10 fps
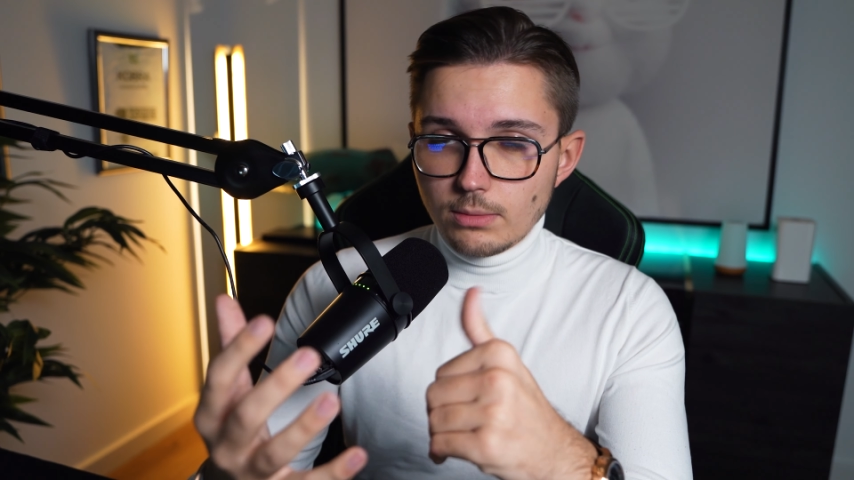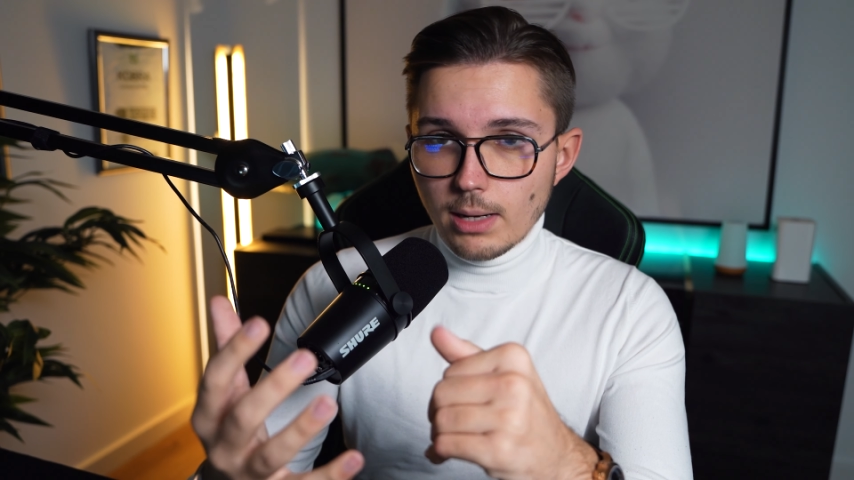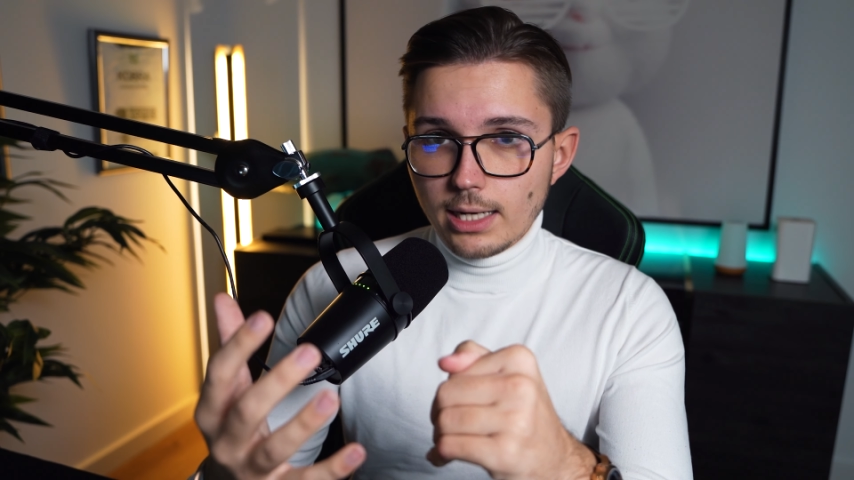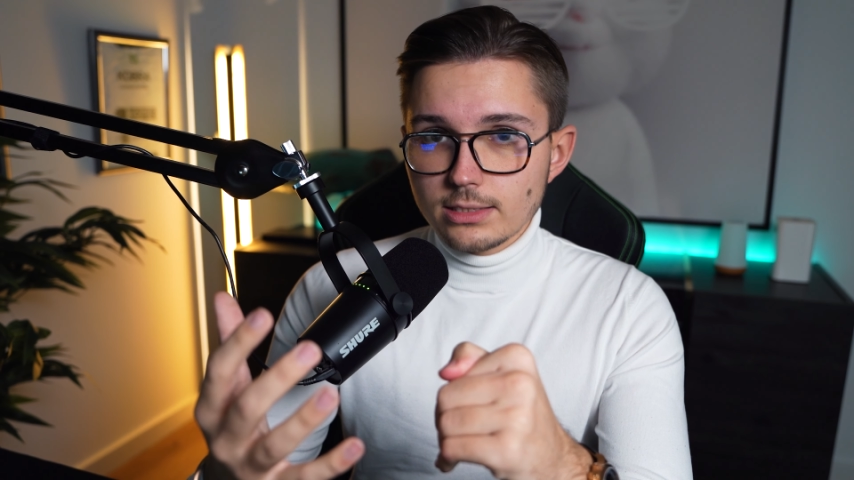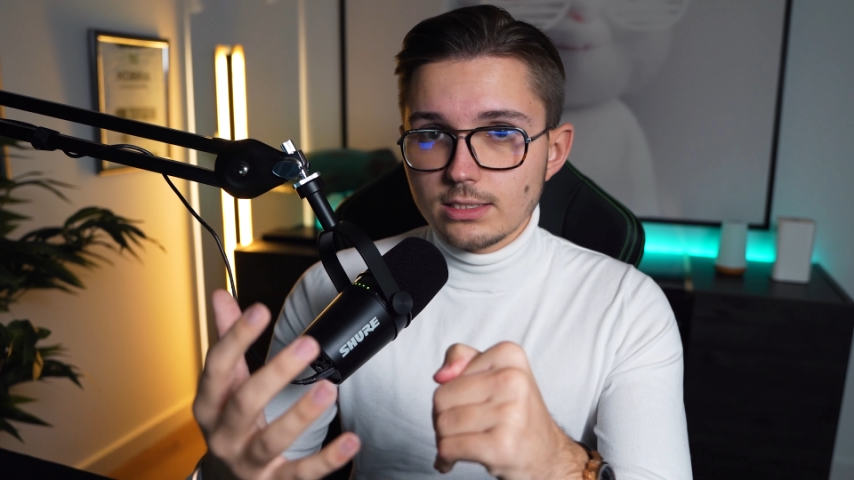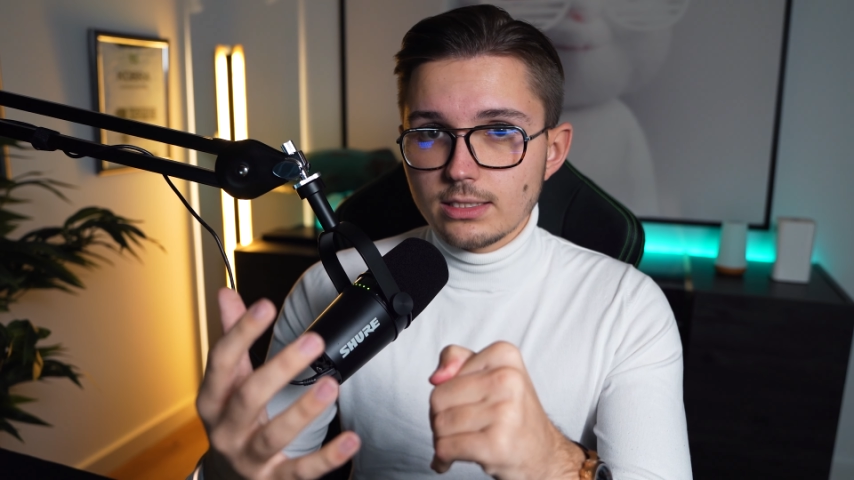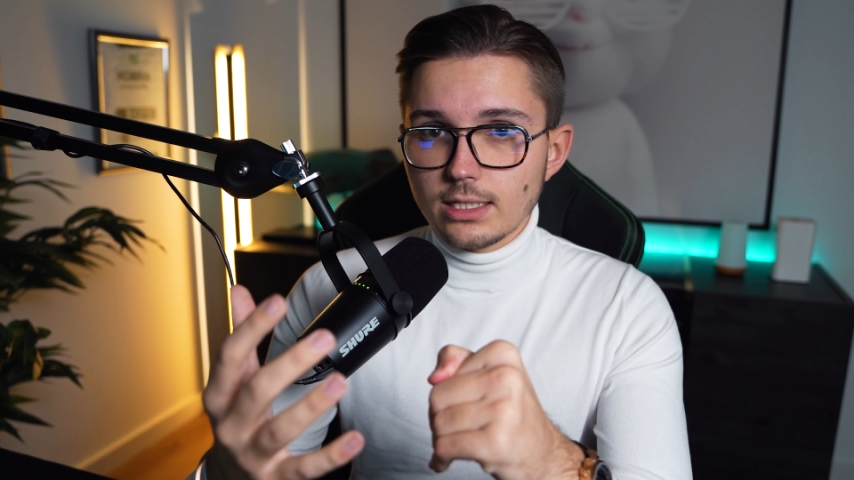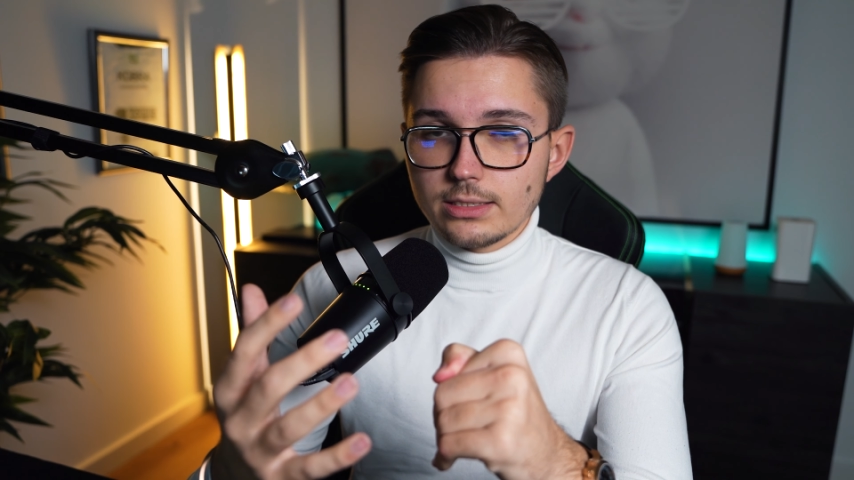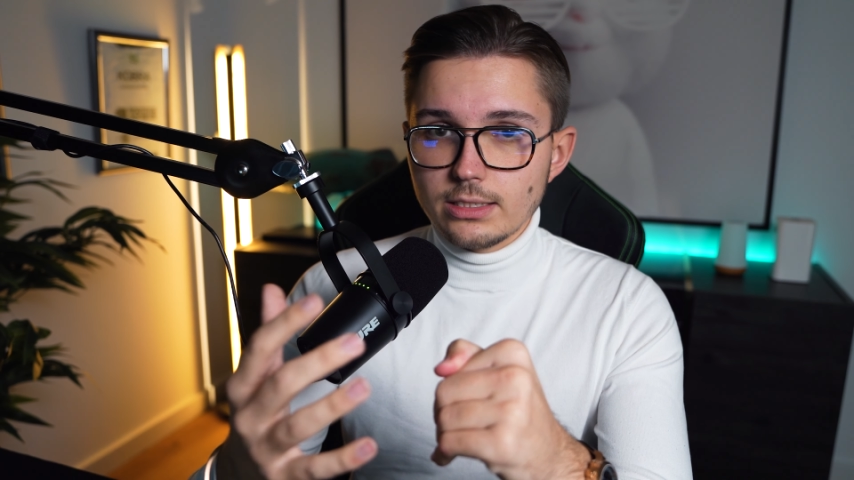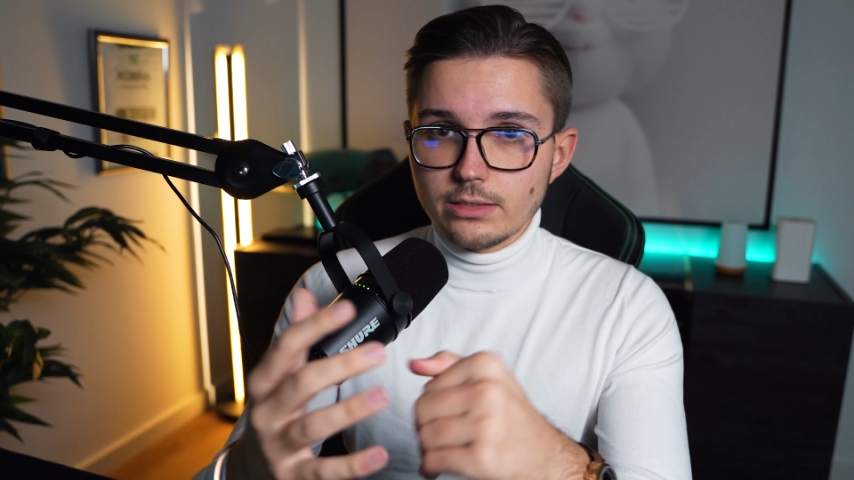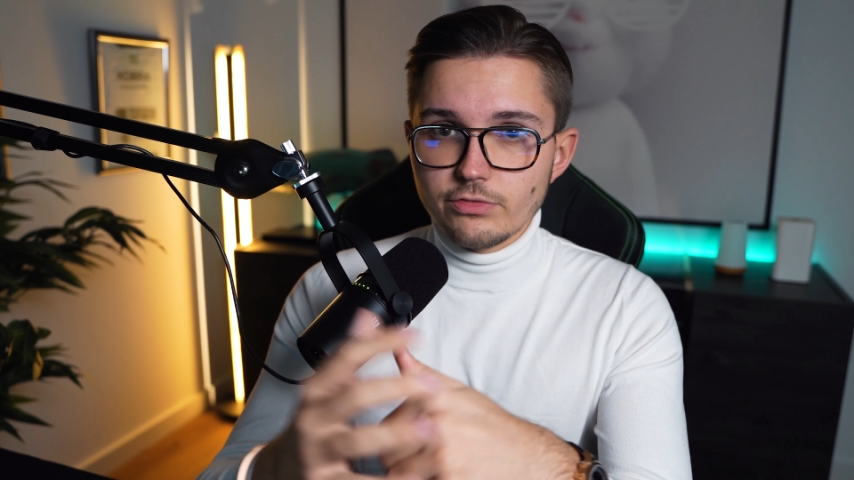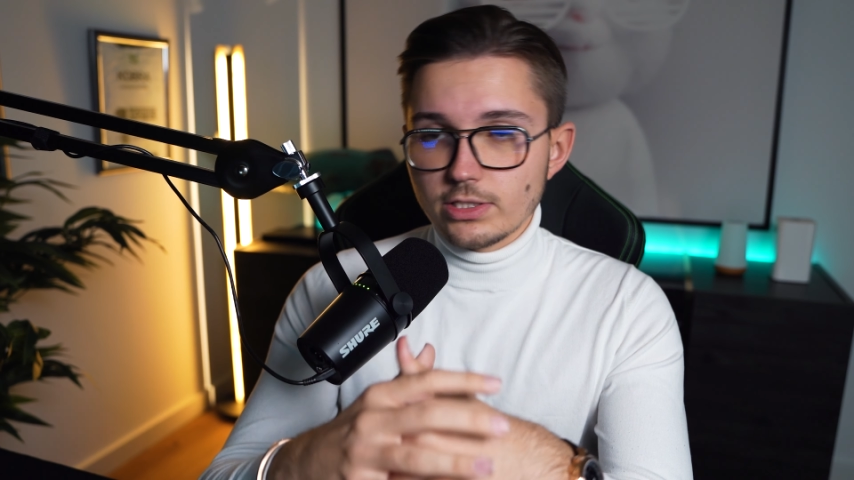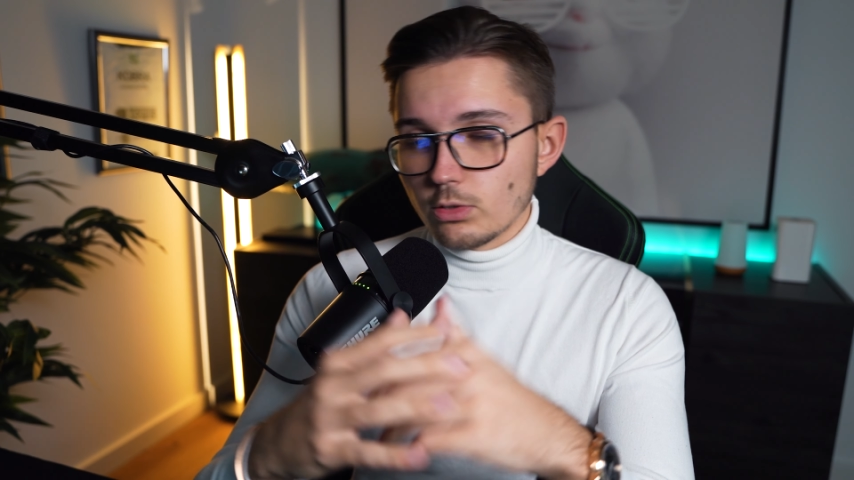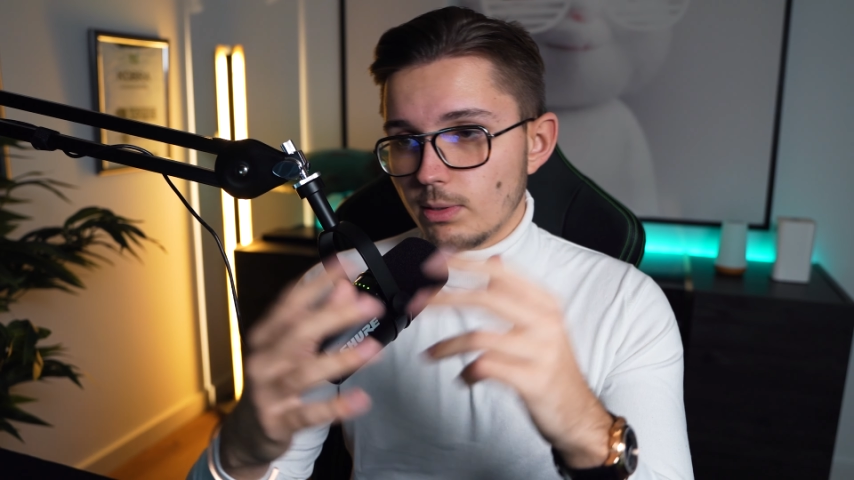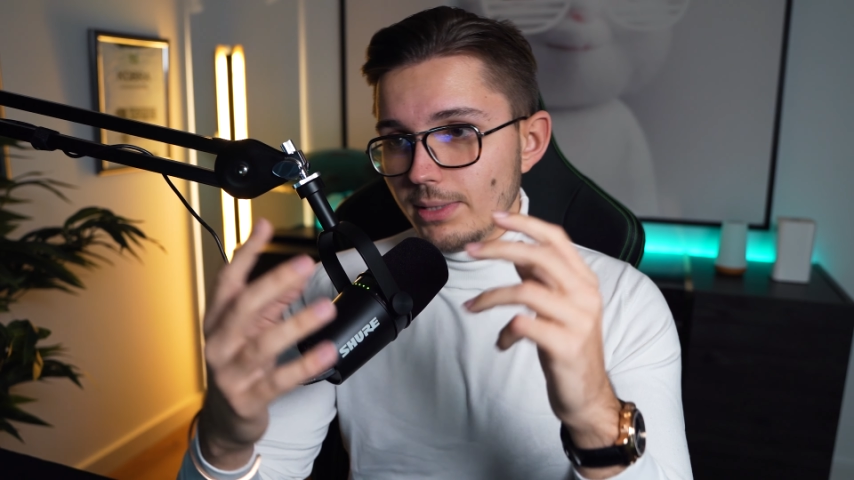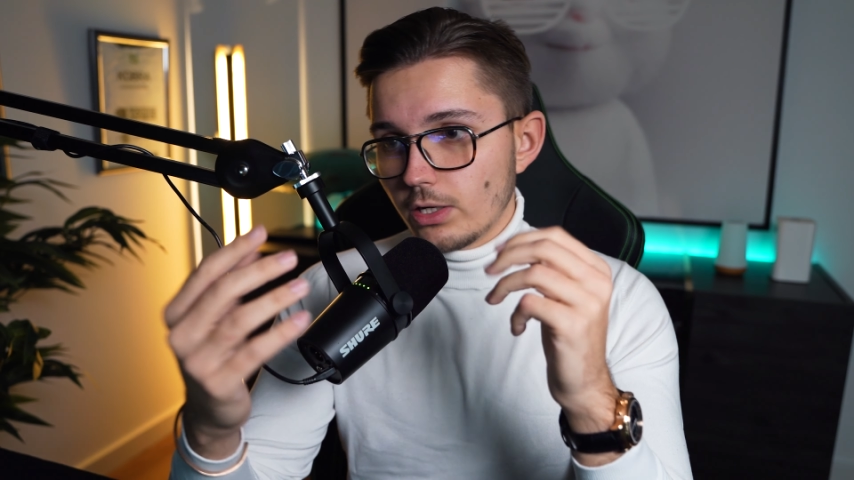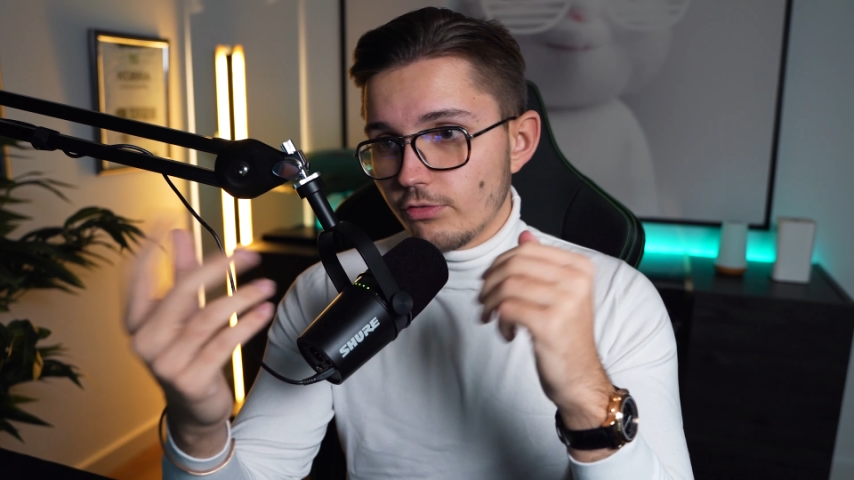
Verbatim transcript: Marketingkanälen, vielleicht auch mal Blick